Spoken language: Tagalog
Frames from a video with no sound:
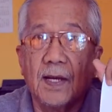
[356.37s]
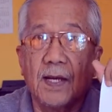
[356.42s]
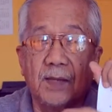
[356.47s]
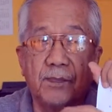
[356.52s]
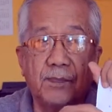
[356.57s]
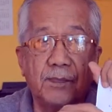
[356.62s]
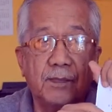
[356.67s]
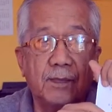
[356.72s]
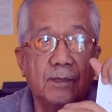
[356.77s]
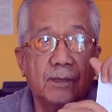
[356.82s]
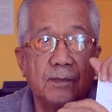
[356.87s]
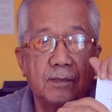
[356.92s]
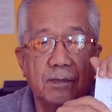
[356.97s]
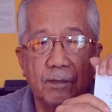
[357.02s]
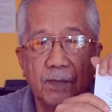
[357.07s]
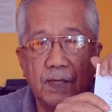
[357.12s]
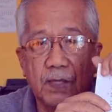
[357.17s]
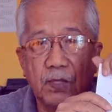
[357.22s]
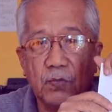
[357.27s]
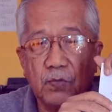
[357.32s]
ay
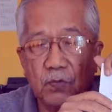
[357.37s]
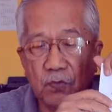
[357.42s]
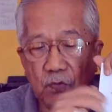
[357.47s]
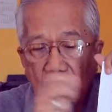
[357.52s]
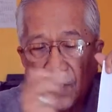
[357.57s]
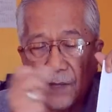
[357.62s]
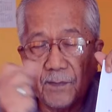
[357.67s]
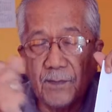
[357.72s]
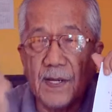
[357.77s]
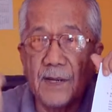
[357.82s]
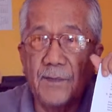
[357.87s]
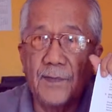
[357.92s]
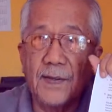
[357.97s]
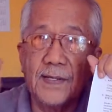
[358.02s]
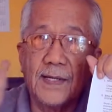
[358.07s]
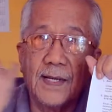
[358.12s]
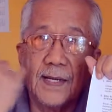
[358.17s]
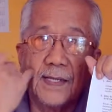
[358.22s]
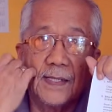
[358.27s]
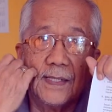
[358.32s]
meron hulang
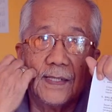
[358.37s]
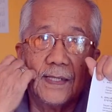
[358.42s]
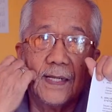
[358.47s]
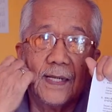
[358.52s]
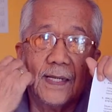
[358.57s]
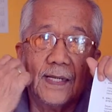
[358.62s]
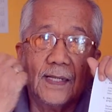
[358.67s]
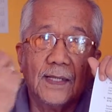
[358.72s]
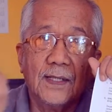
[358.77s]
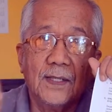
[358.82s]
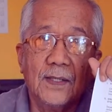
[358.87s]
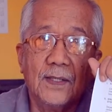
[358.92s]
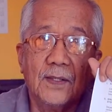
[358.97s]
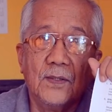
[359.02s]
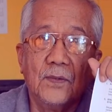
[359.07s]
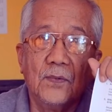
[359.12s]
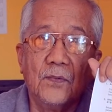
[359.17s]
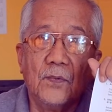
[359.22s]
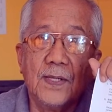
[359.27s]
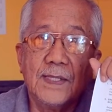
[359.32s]
babayaran na
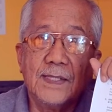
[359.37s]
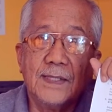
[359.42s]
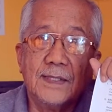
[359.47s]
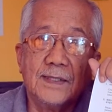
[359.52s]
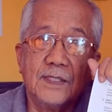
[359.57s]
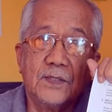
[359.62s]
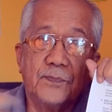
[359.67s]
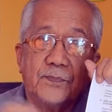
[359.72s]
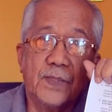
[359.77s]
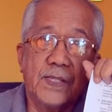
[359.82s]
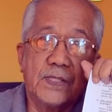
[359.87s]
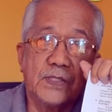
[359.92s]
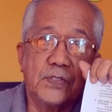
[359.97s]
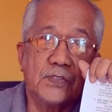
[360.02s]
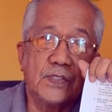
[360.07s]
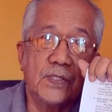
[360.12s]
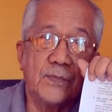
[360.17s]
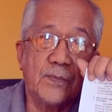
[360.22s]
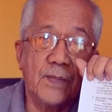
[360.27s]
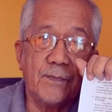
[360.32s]
100
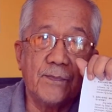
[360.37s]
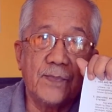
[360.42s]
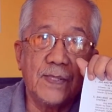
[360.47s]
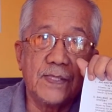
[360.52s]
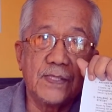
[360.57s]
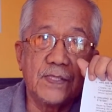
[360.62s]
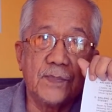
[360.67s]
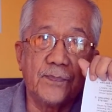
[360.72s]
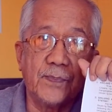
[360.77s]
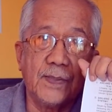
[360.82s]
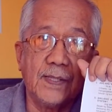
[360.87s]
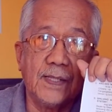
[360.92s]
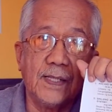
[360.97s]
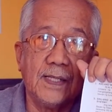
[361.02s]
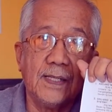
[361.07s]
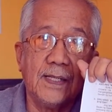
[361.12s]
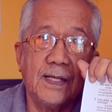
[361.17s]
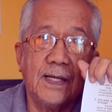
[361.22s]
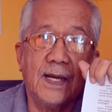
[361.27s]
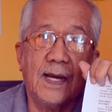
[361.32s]
pesos na membership fee
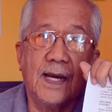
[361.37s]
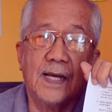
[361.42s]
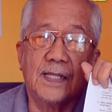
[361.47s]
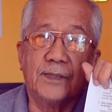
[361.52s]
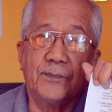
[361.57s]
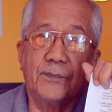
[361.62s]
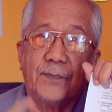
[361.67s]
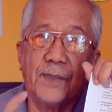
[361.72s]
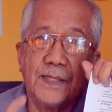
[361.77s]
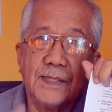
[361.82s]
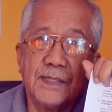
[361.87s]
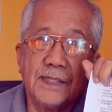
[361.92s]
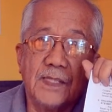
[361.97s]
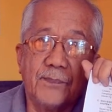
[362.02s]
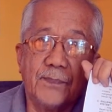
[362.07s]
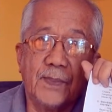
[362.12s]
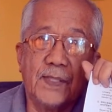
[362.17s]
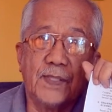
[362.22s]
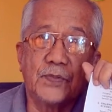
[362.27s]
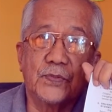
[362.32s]
at
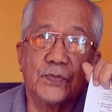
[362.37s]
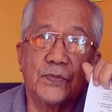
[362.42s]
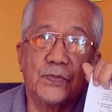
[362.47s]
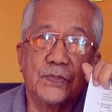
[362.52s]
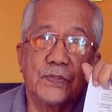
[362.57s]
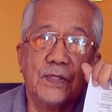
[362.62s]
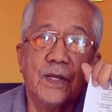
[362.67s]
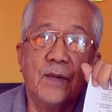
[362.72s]
20 pesos